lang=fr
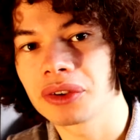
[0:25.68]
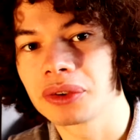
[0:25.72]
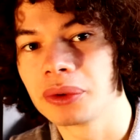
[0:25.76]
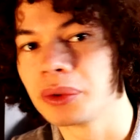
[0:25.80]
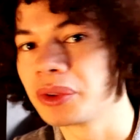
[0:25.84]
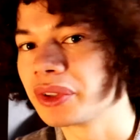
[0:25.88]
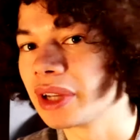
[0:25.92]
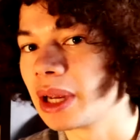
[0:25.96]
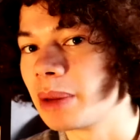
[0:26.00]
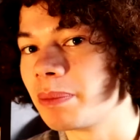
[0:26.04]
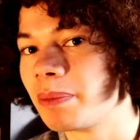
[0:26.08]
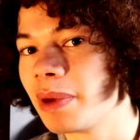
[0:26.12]
si vous
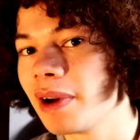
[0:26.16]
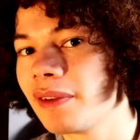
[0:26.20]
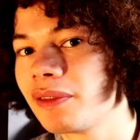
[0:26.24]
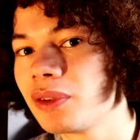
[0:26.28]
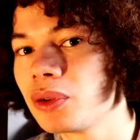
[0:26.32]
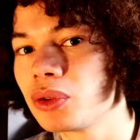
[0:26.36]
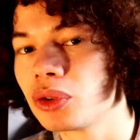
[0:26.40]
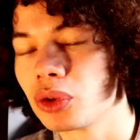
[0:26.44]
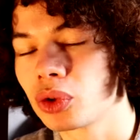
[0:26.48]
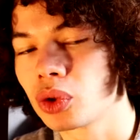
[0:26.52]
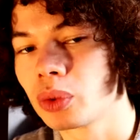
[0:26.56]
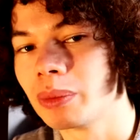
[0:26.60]
n'avez pas
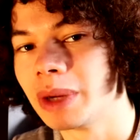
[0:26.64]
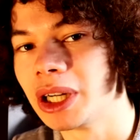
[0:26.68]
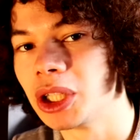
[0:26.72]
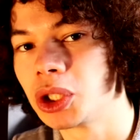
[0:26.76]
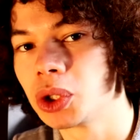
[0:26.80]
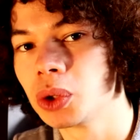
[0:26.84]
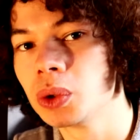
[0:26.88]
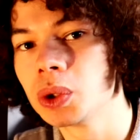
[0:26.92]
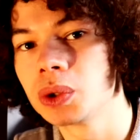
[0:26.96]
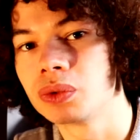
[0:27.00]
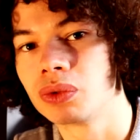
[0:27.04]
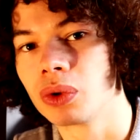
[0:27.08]
vu The Truman
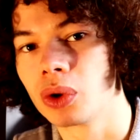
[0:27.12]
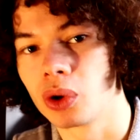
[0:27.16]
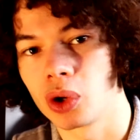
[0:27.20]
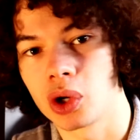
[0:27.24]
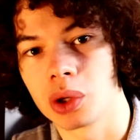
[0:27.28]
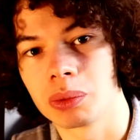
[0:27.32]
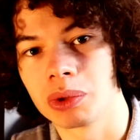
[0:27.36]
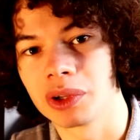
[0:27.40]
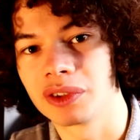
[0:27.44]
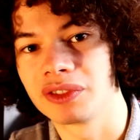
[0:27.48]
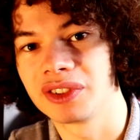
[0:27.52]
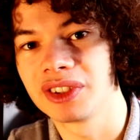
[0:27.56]
Show, je vous le
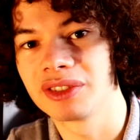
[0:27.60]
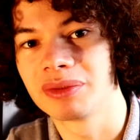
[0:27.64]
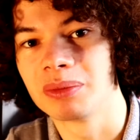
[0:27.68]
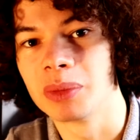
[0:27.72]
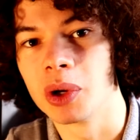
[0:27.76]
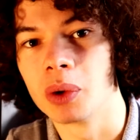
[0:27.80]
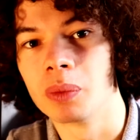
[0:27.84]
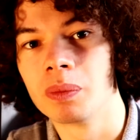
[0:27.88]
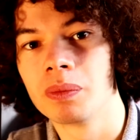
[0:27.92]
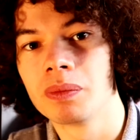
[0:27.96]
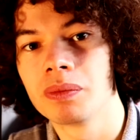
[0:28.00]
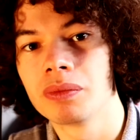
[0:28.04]
recommande
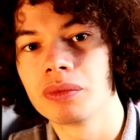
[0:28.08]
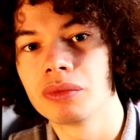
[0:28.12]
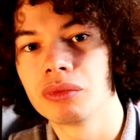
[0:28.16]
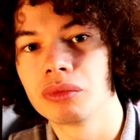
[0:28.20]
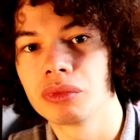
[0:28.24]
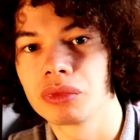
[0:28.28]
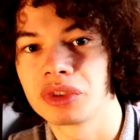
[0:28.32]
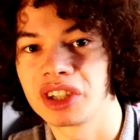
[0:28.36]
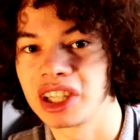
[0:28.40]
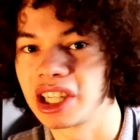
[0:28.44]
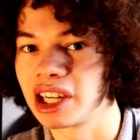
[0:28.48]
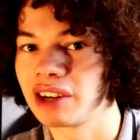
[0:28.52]
vivement.
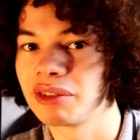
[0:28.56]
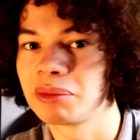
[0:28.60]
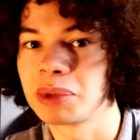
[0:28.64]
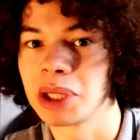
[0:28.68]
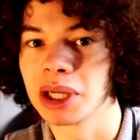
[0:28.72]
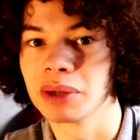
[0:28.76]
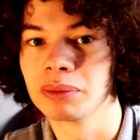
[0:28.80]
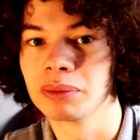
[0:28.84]
C'est grave bien.